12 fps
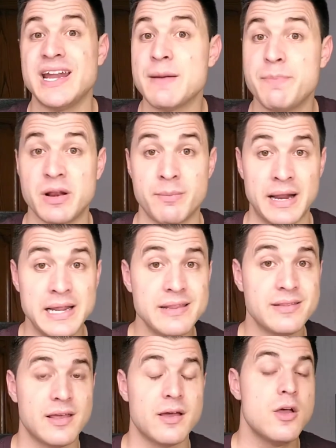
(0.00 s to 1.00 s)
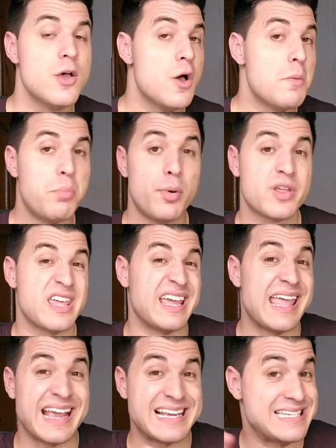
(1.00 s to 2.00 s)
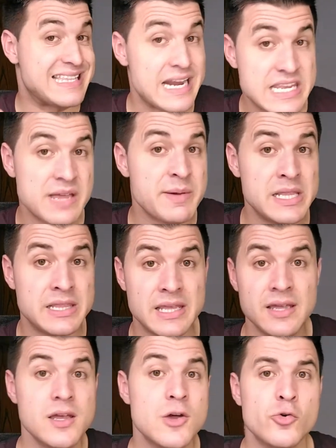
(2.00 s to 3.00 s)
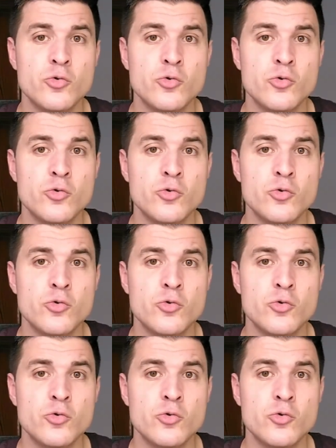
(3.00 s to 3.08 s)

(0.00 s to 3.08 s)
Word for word: era permanente, porque extrañamente